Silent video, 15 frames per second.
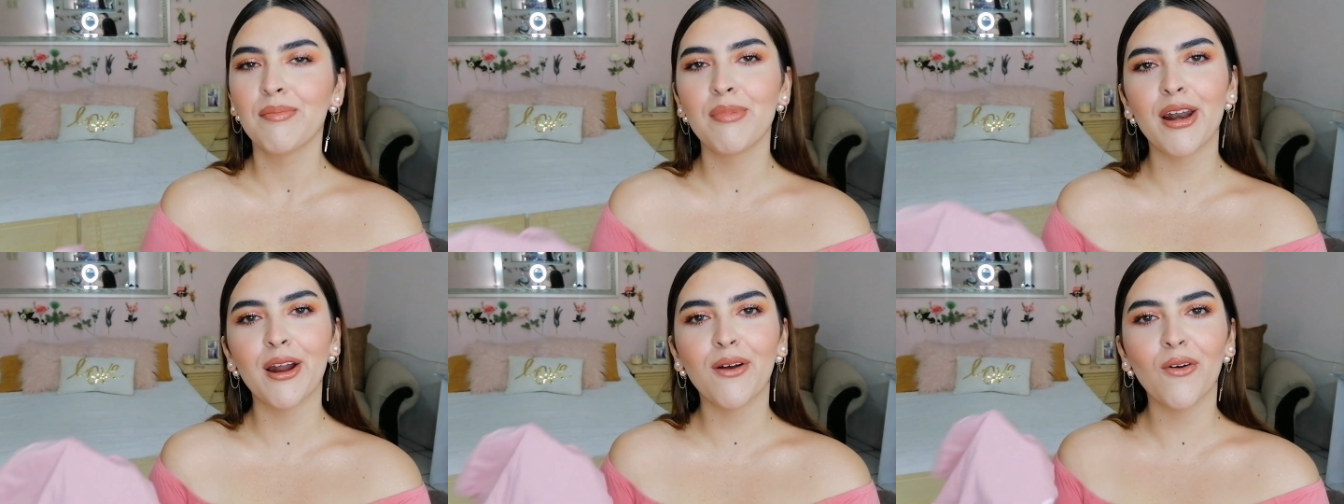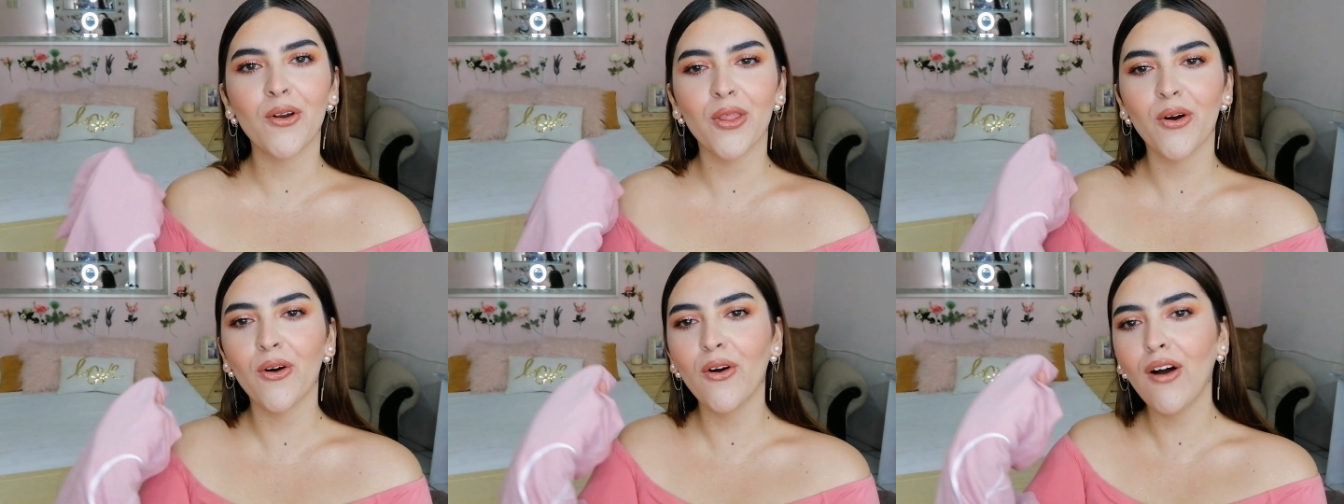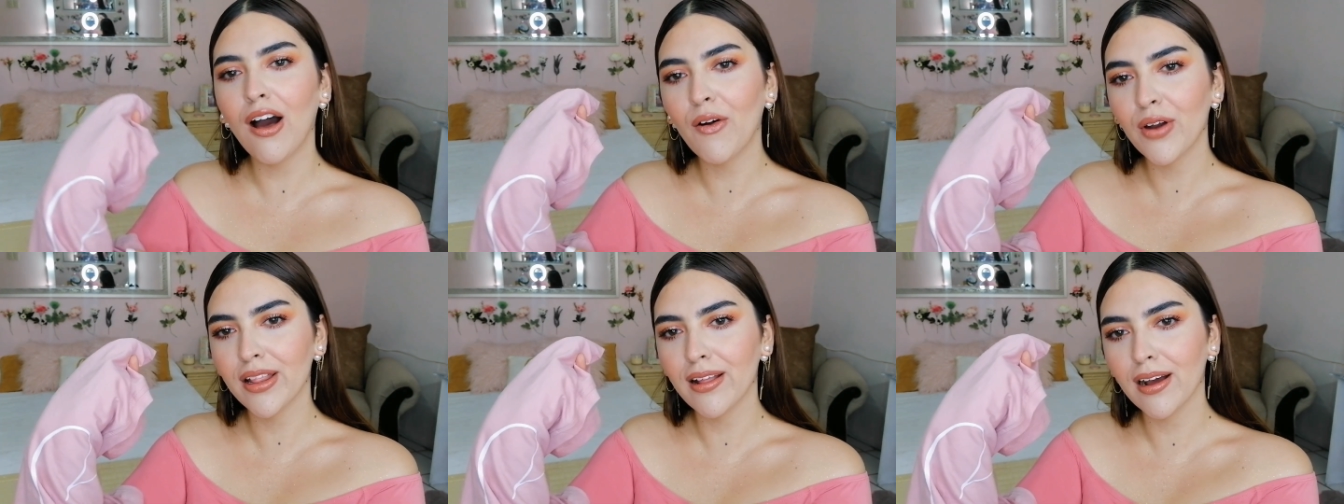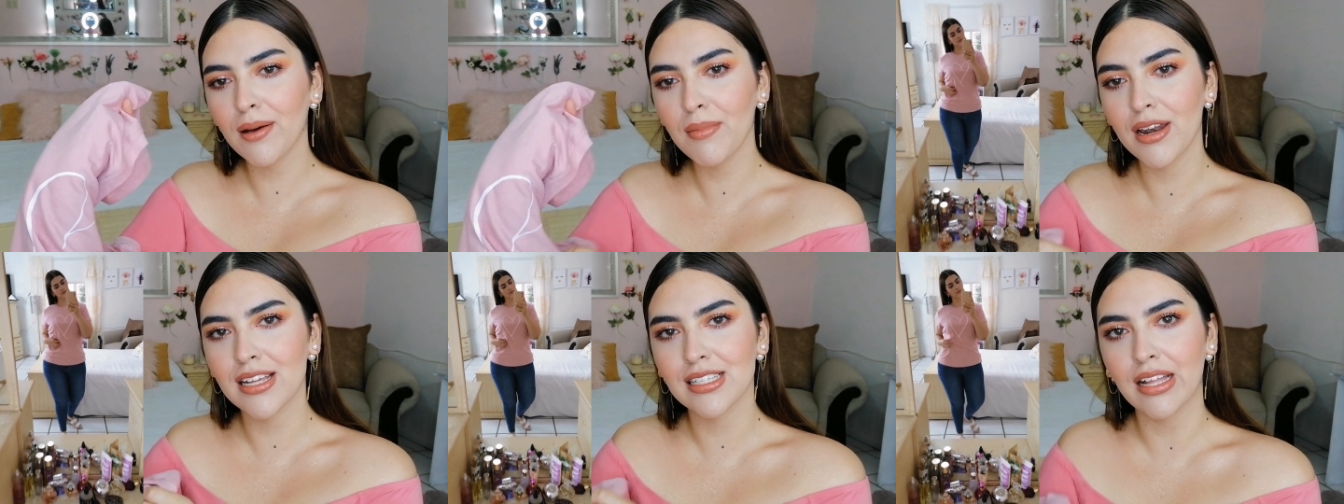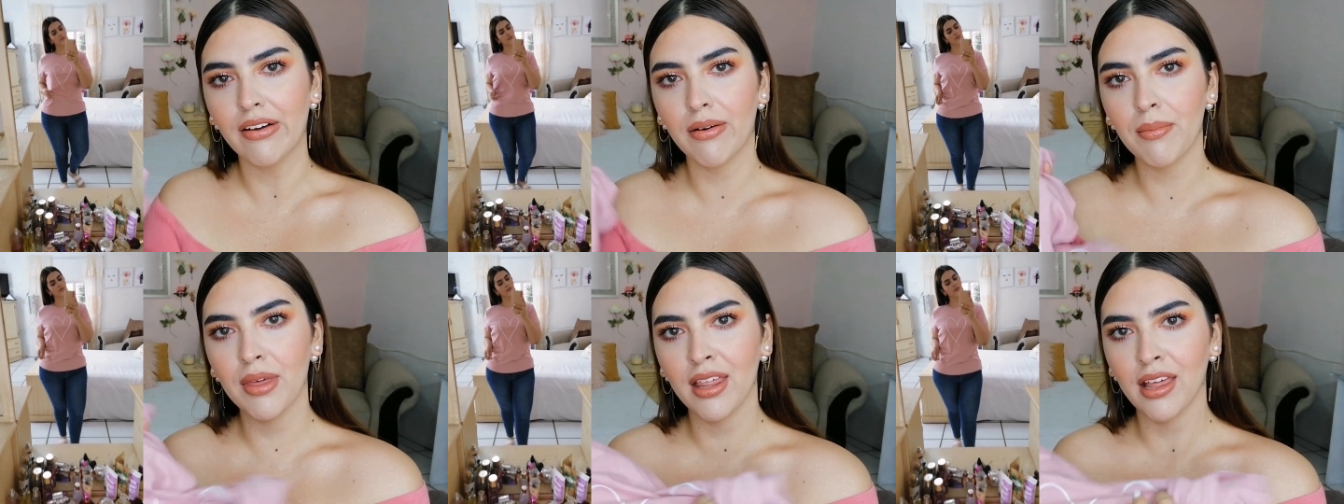Me recordó, ahorita que me la
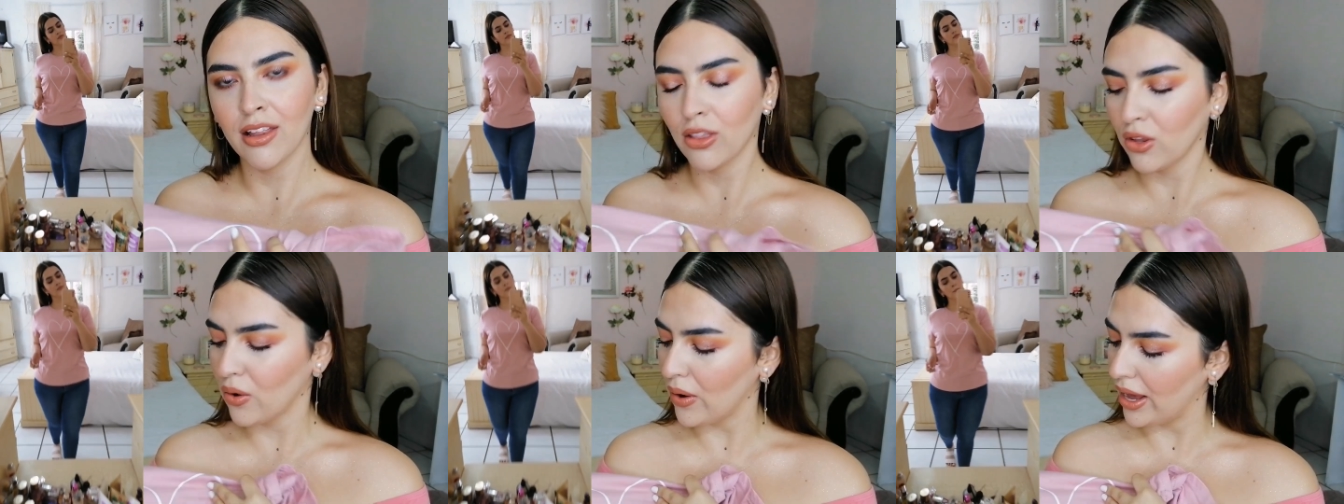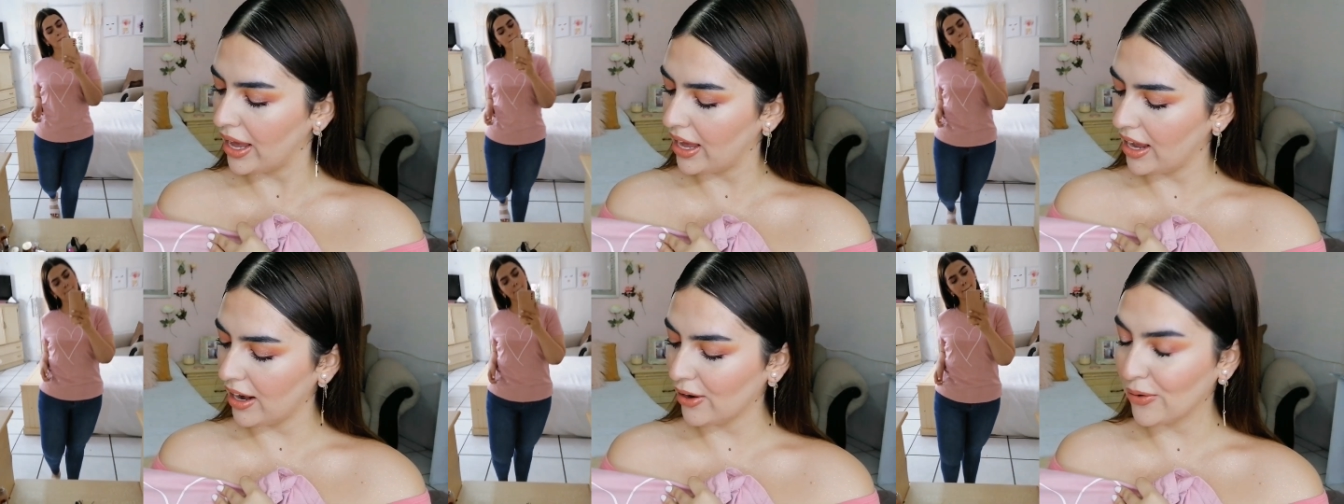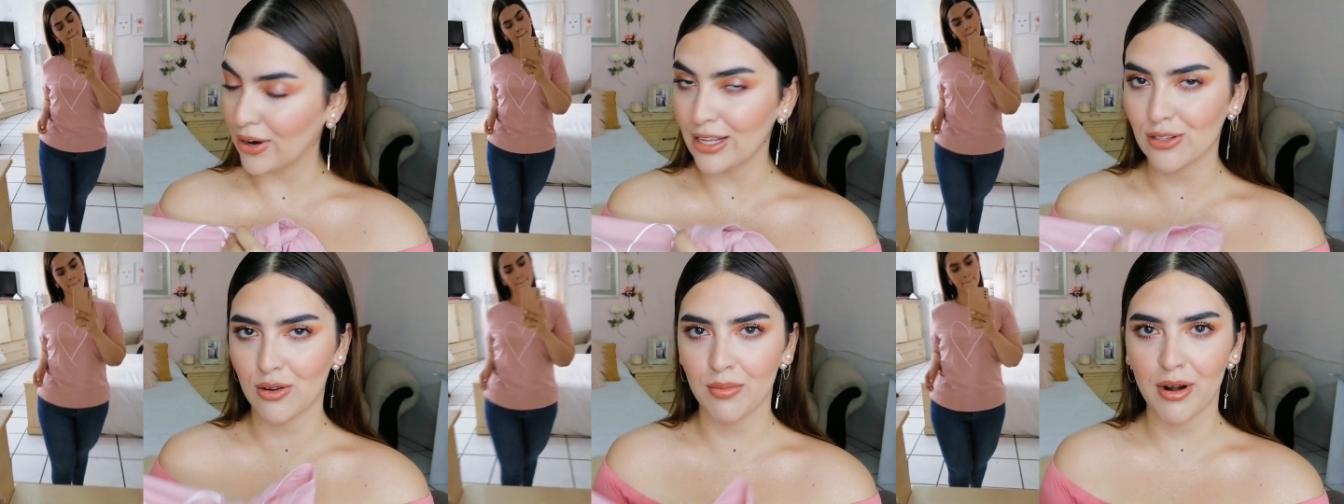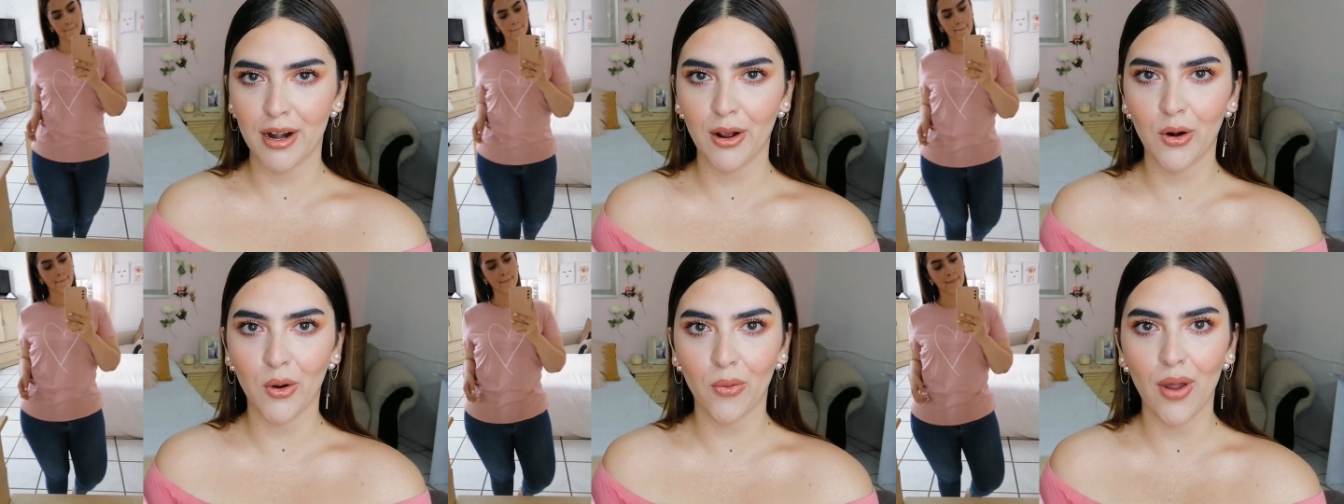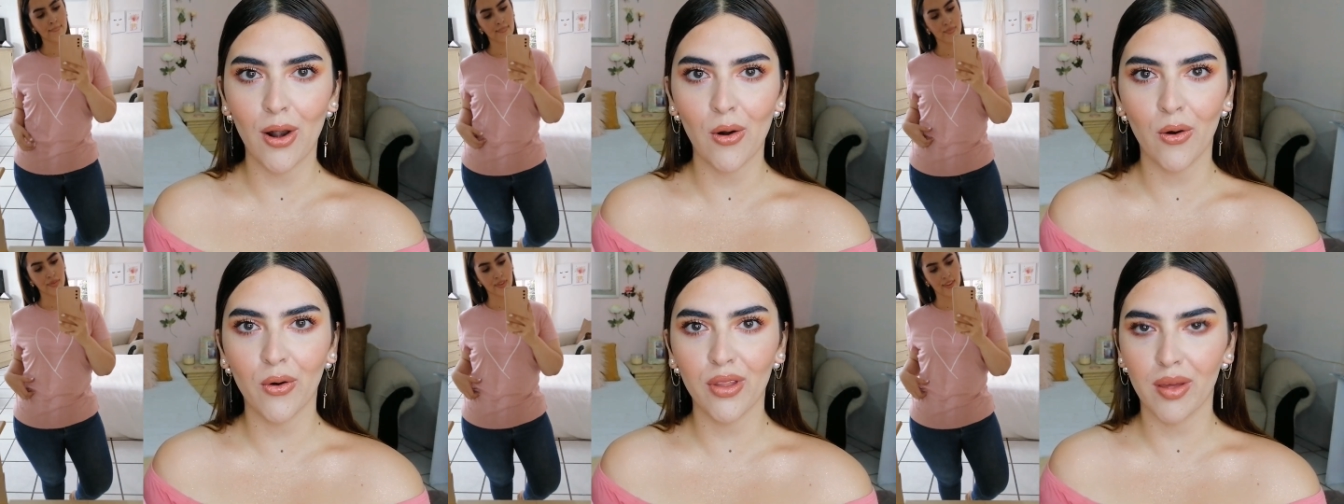estaba midiendo, el corazón me recordó
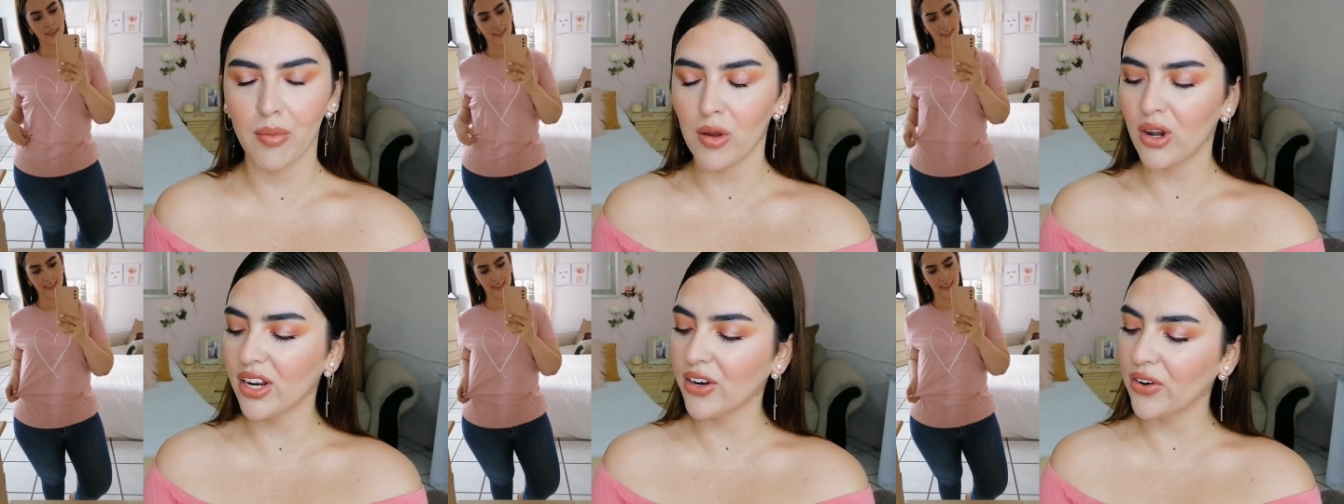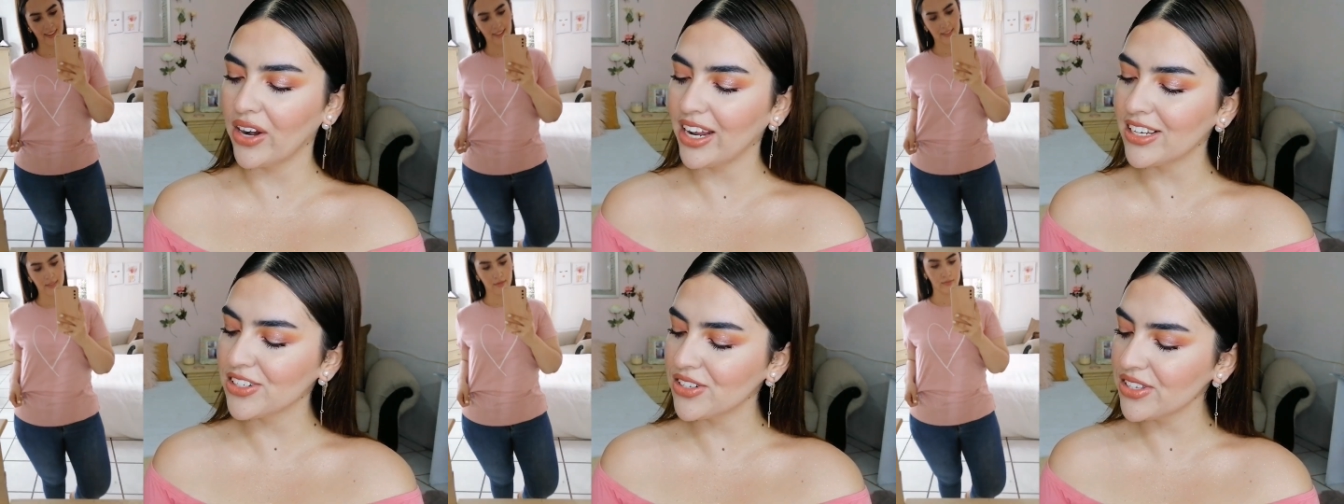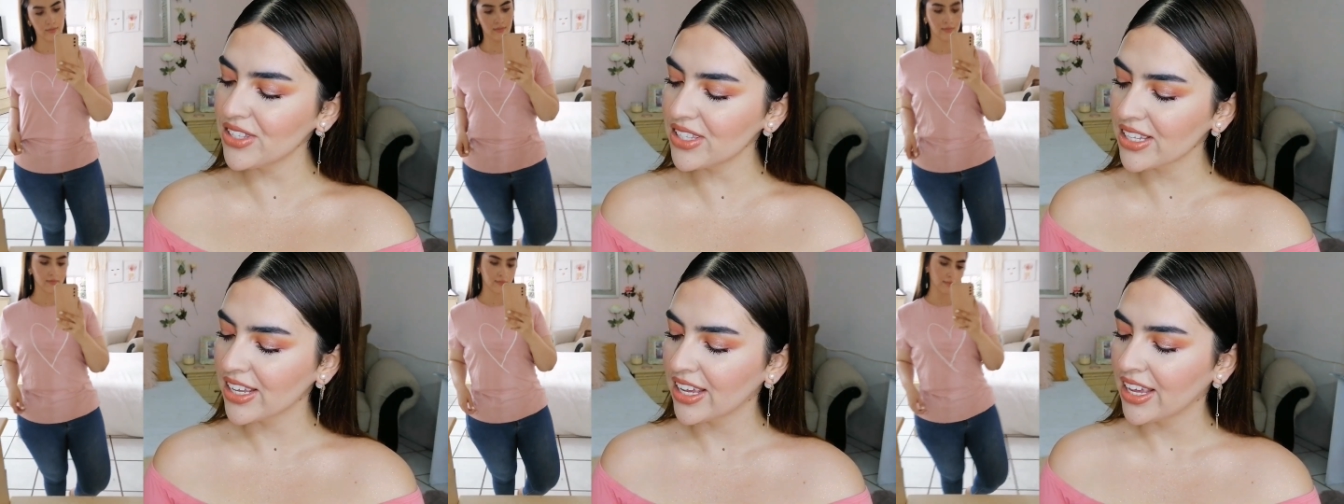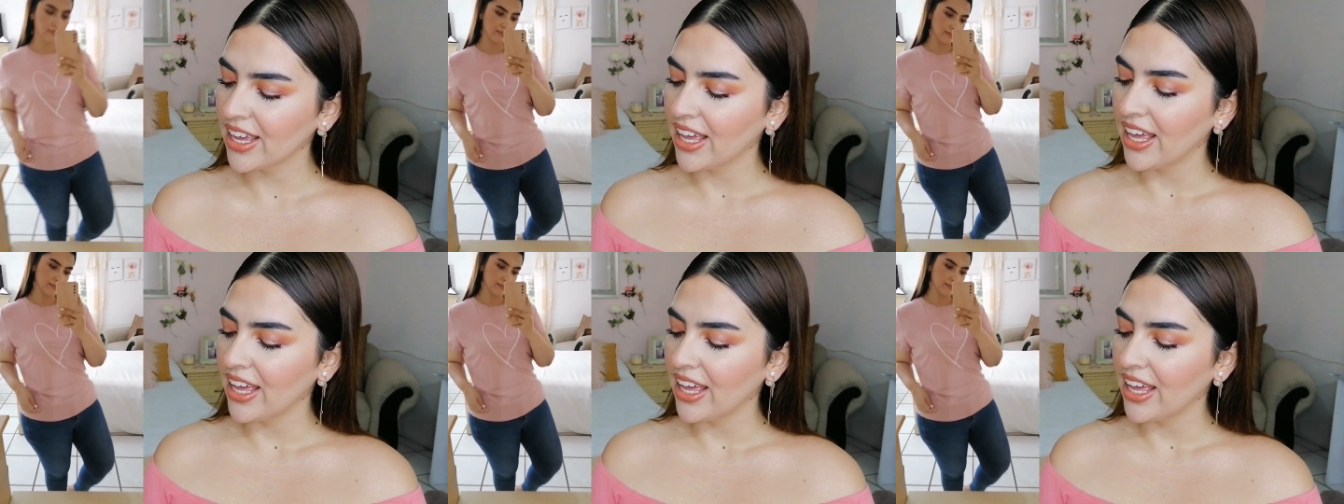al logo de Beauty Creations.